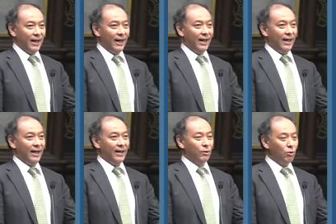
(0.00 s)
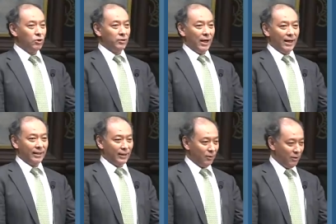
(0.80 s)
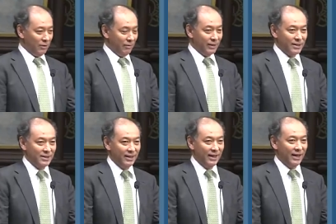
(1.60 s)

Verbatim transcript: えー、特殊な方というふうに私、